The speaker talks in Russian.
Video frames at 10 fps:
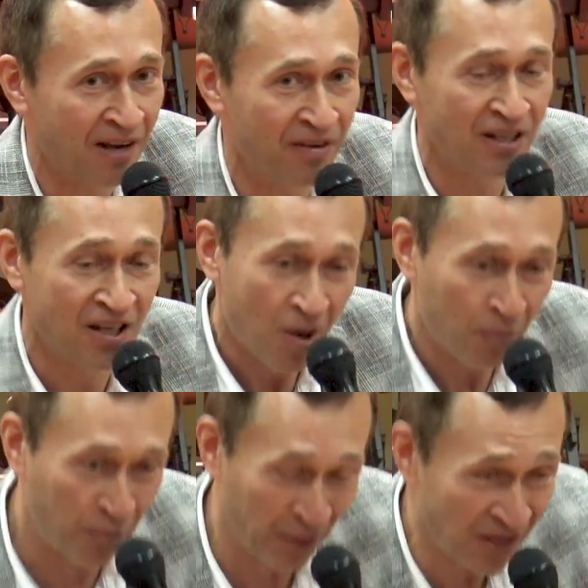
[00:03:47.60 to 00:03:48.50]
и говорить,
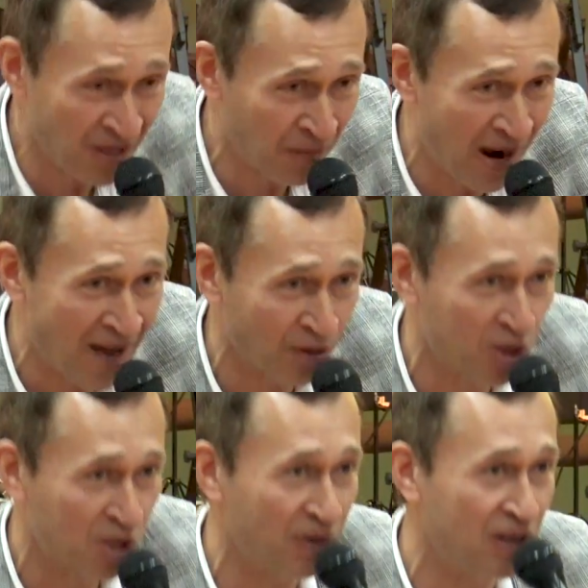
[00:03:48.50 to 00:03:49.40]
принимаю
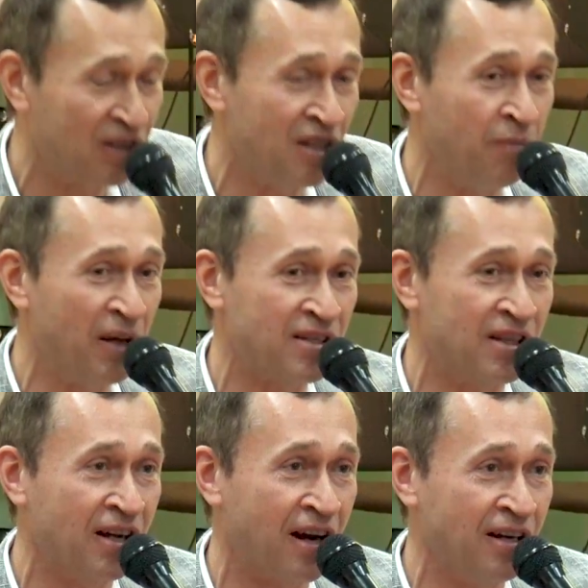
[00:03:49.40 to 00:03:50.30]
из твоих
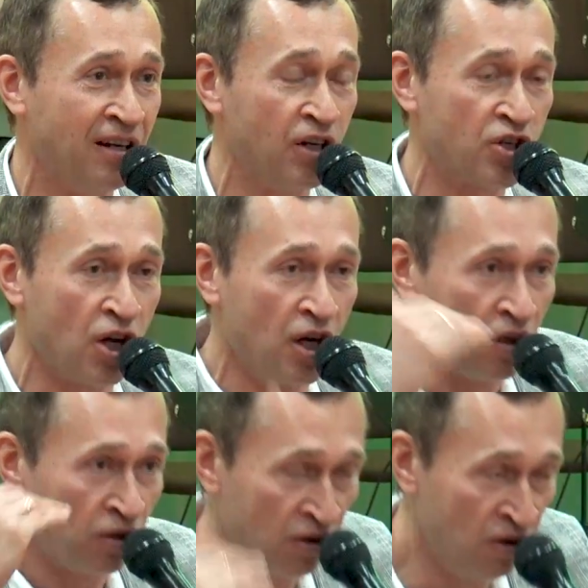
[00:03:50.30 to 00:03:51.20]
небесных хранилищ
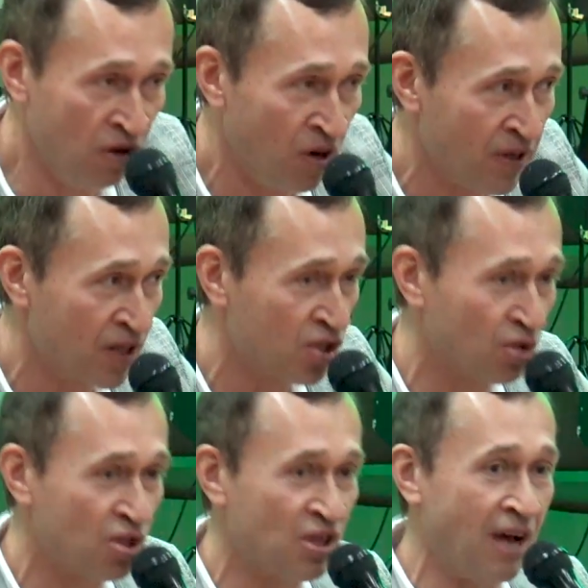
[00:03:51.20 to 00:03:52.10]
новые
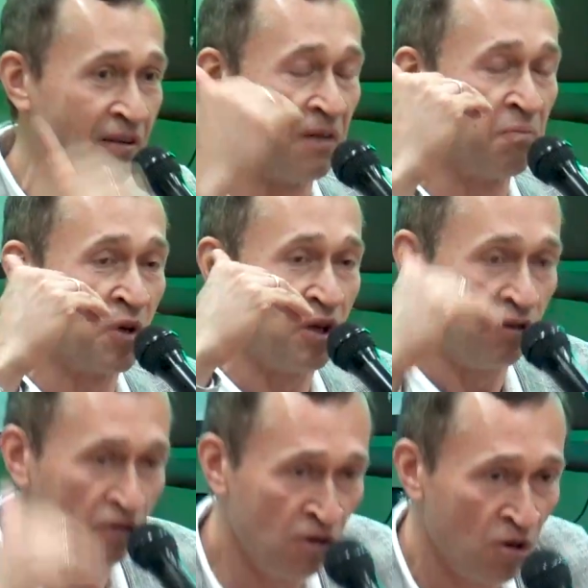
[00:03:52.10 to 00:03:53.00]
суставы,
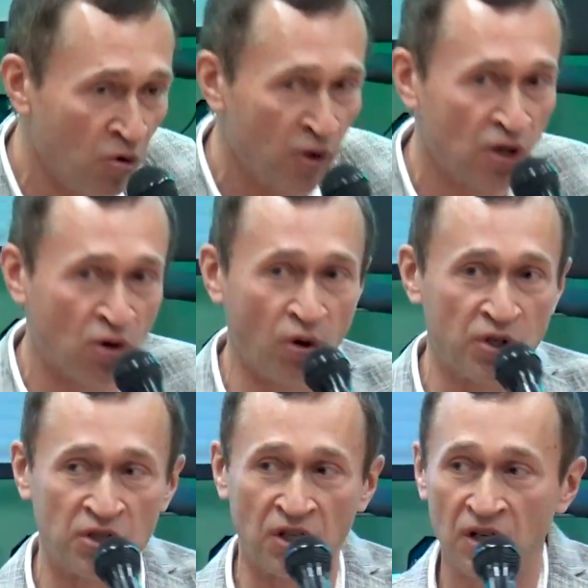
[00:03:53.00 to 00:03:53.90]
новые
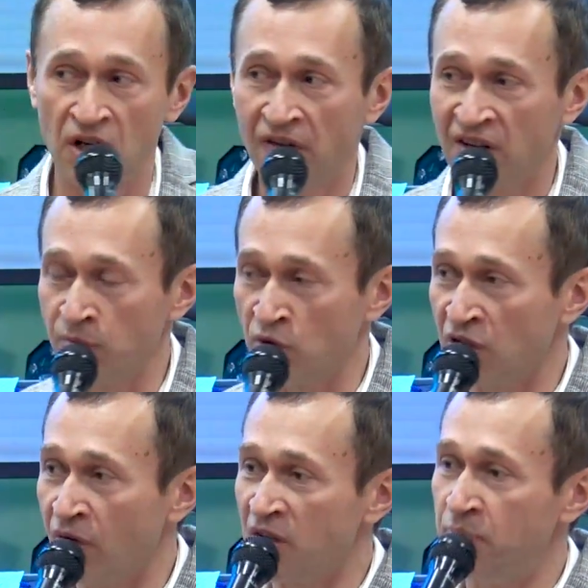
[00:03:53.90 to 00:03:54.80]
кости.
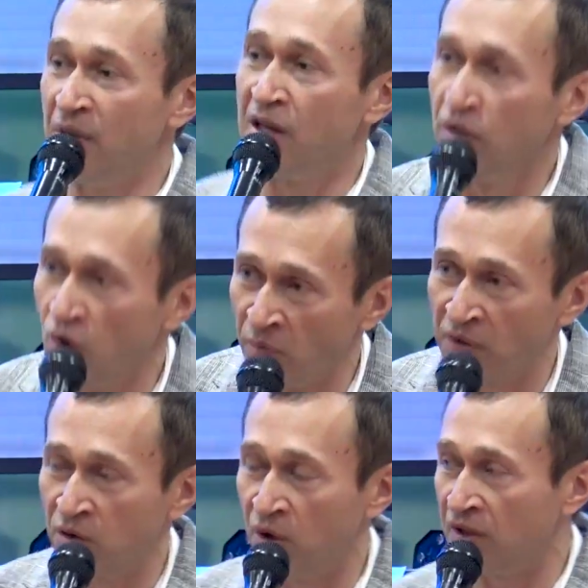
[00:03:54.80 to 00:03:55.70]
Возможно, у вас перелом
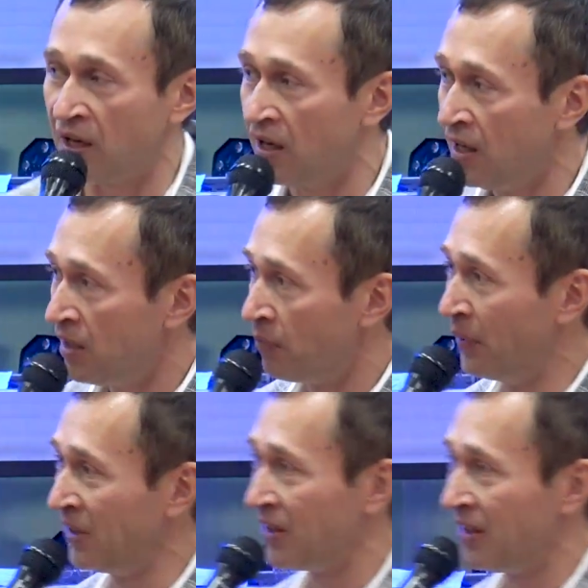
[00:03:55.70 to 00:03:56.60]
какой-то
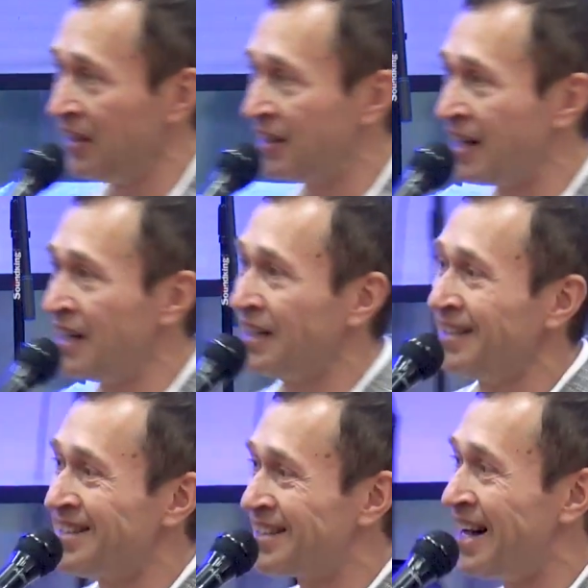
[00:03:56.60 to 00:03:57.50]
был, и какие-то
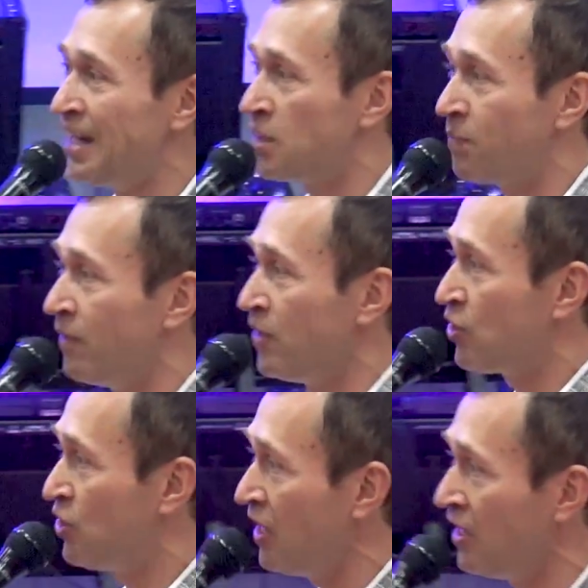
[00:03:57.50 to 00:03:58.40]
остались
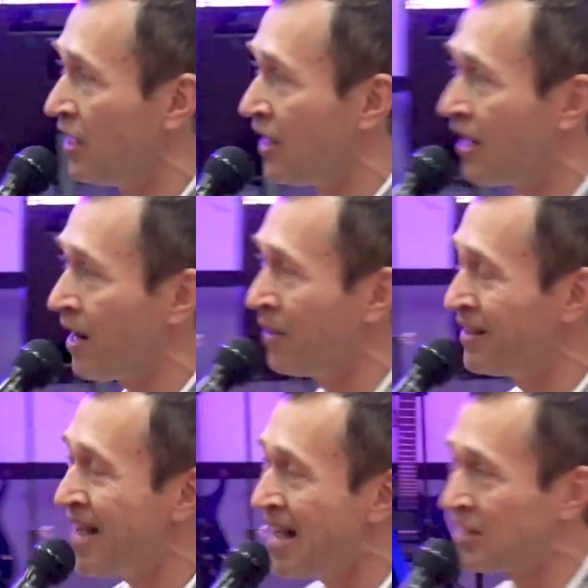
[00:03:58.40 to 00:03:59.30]
повреждения,
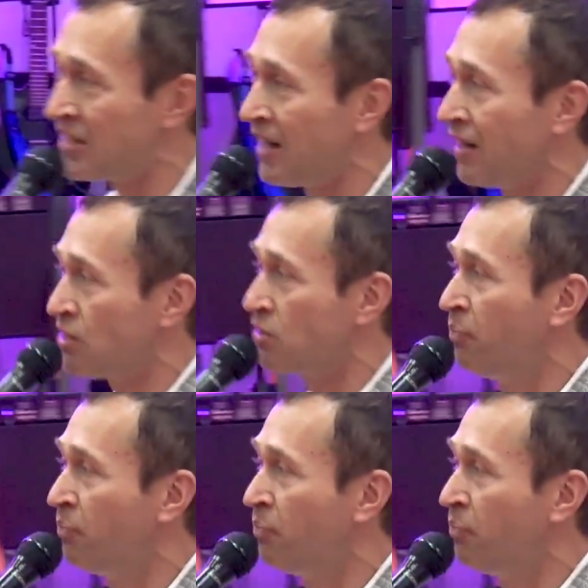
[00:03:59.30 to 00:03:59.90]
хромота осталась,